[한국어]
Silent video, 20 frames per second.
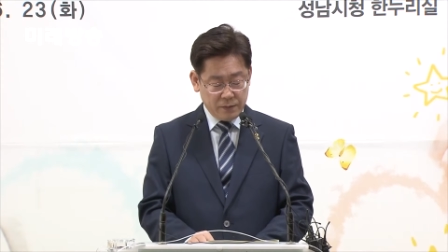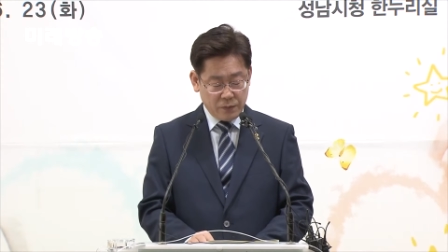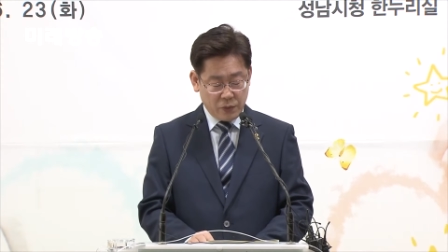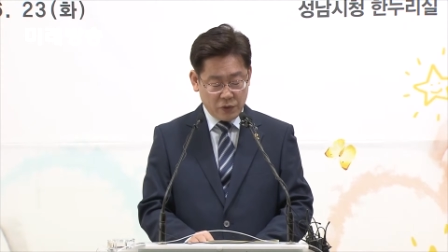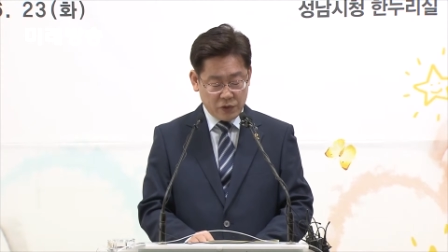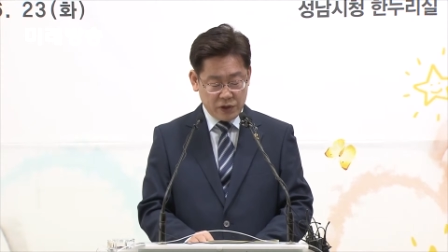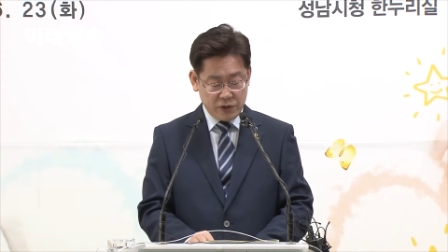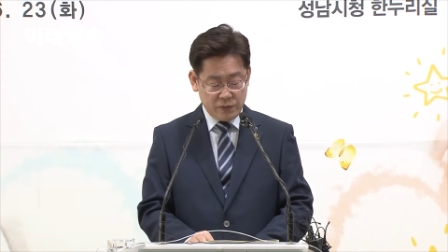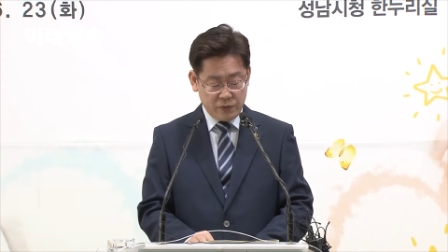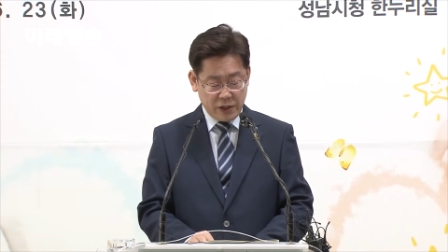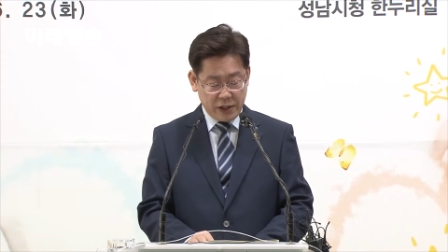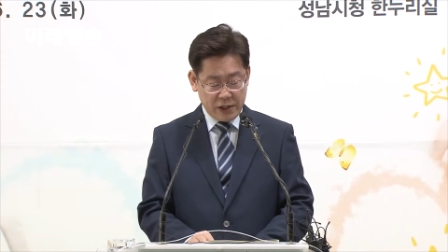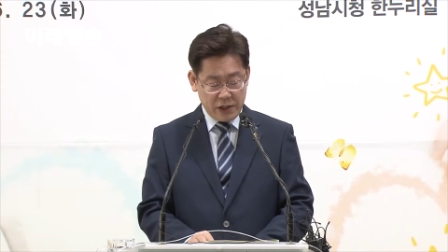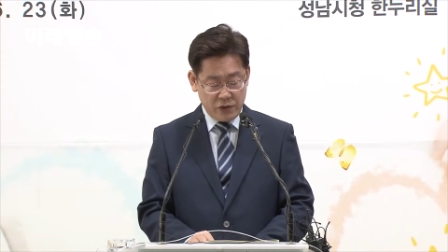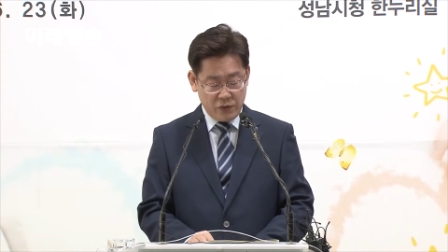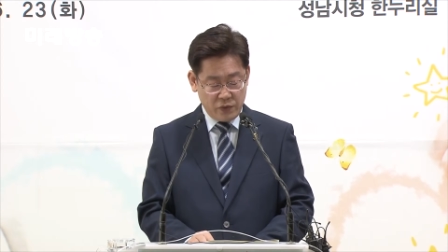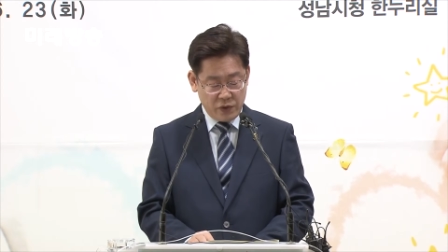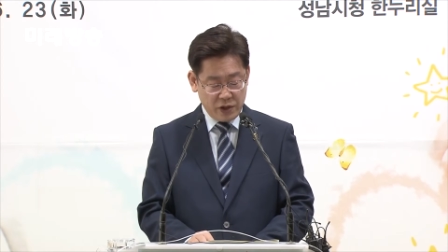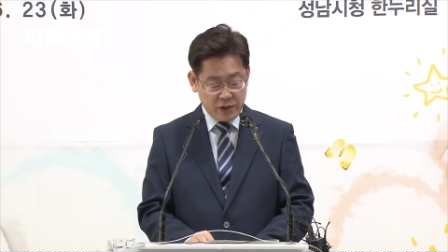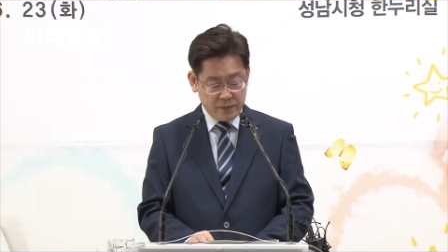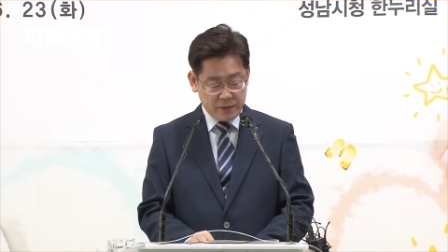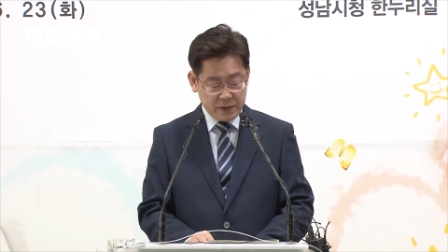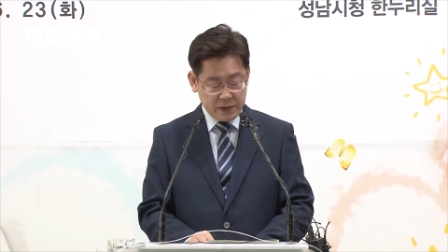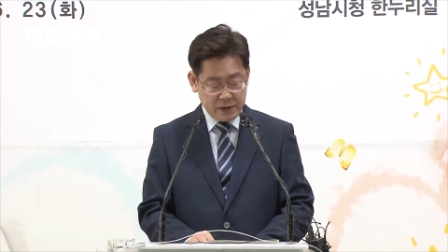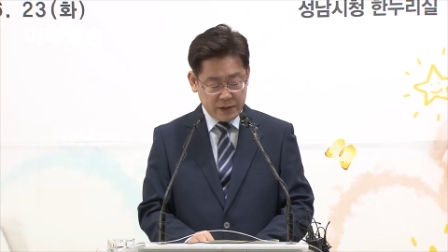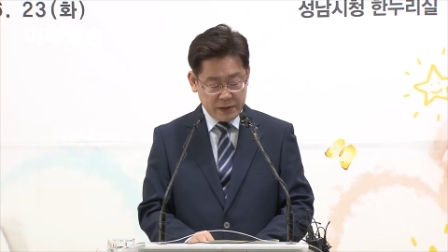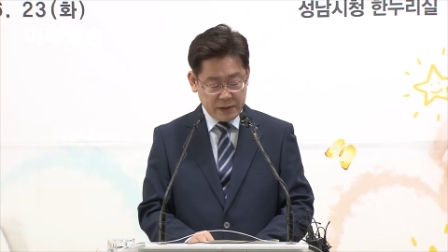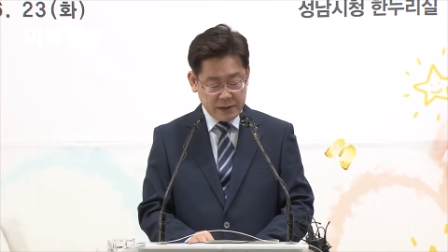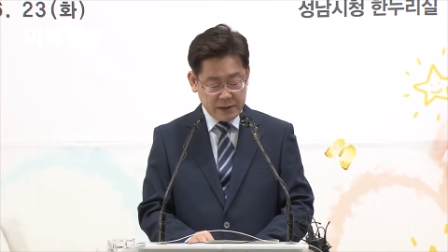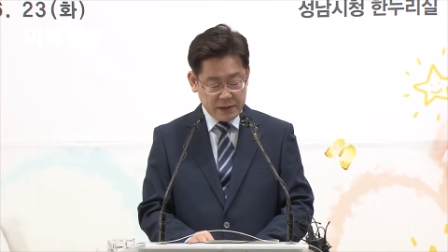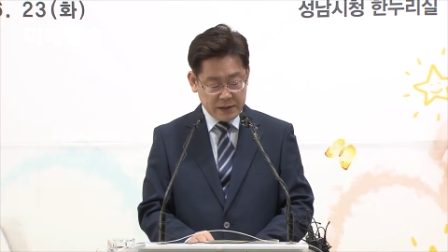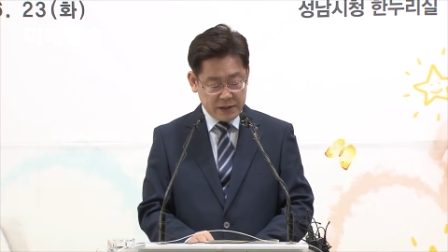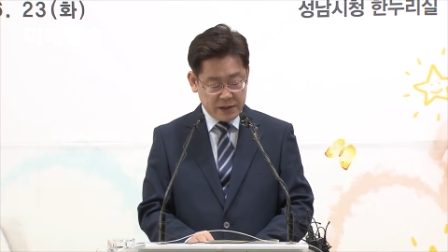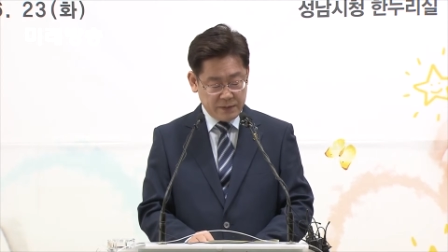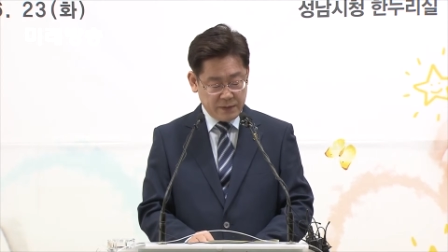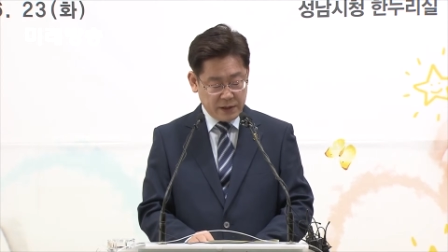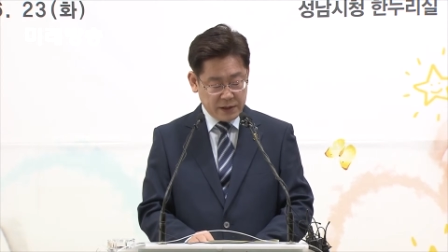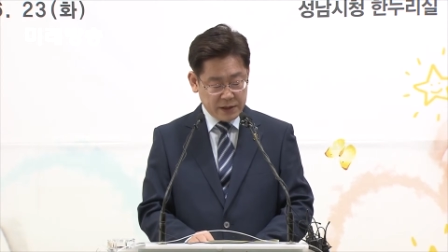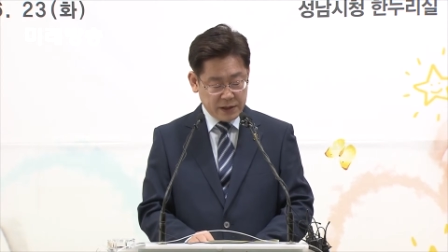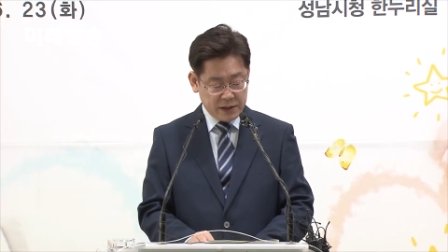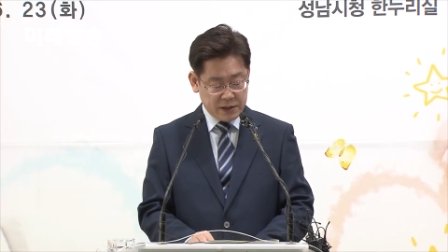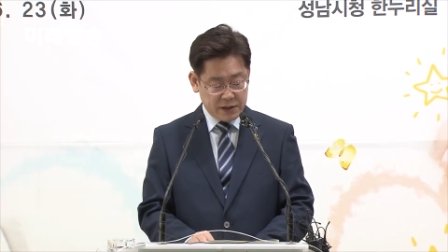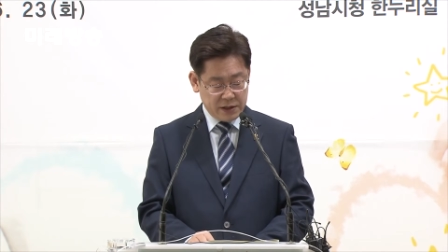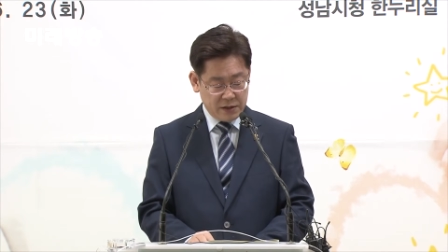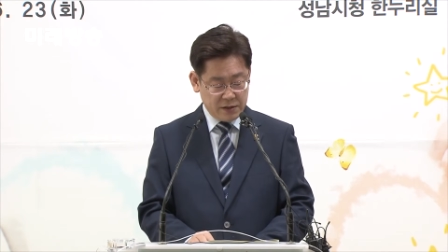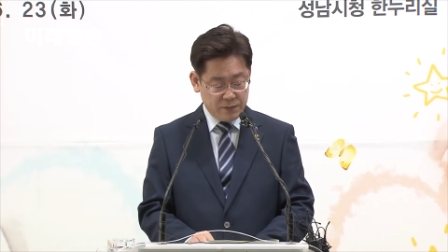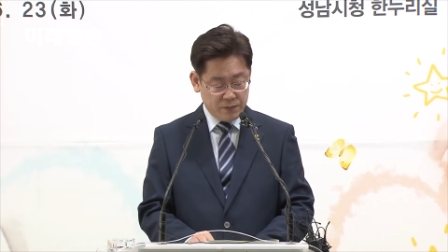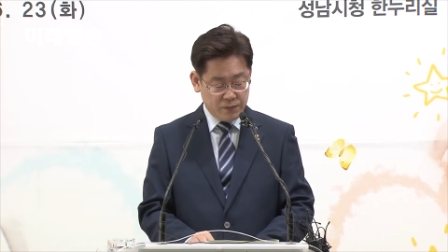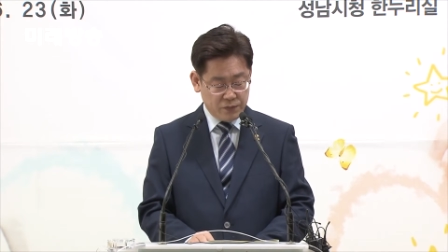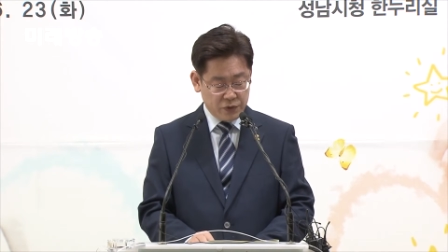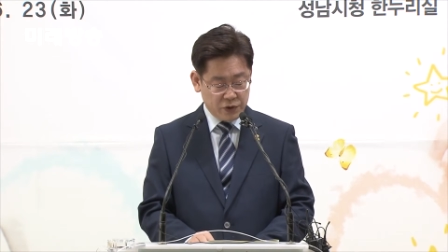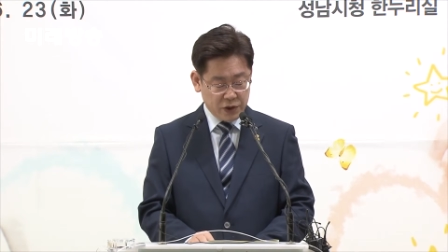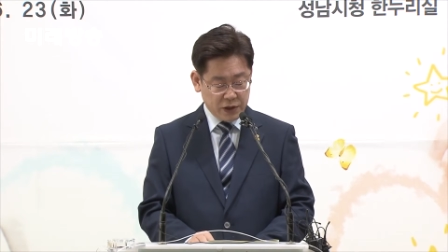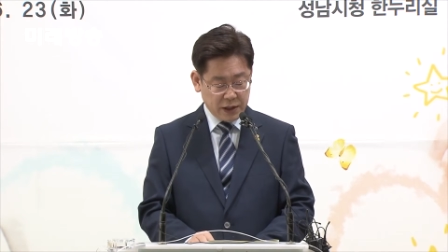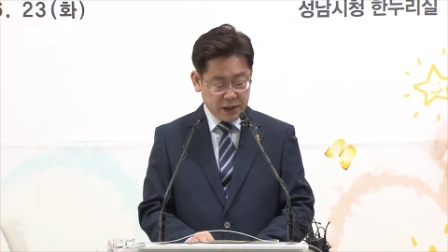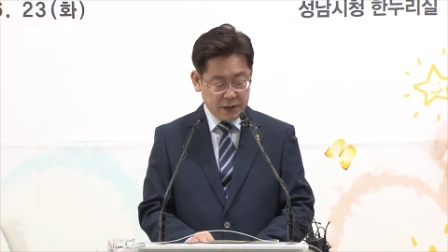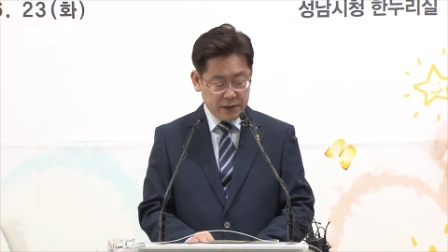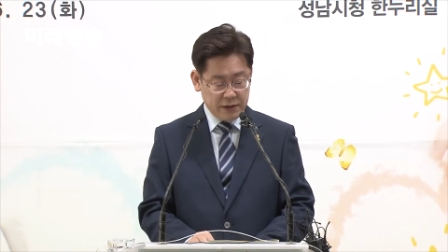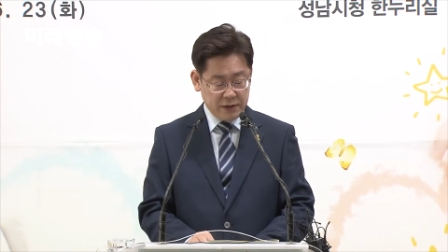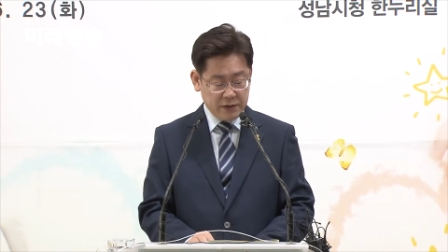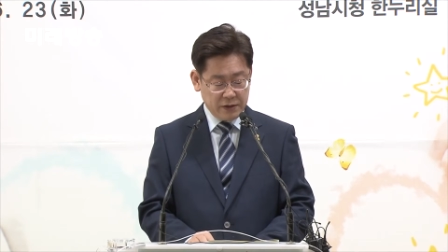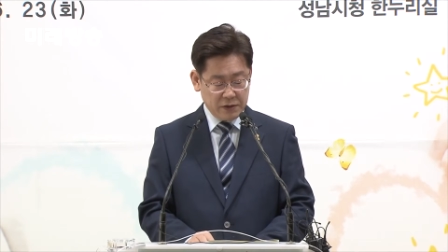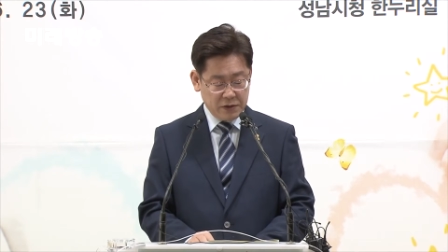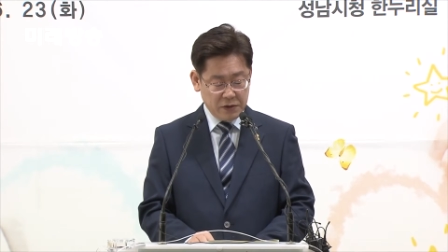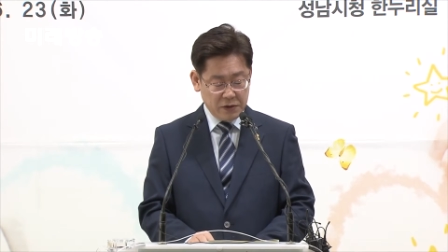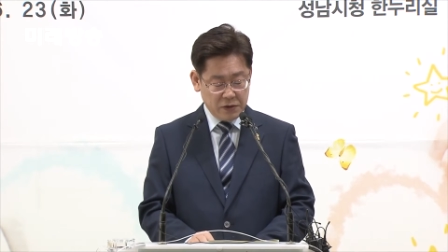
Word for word: 복지부의 이 위협은 지방자치를 부정하는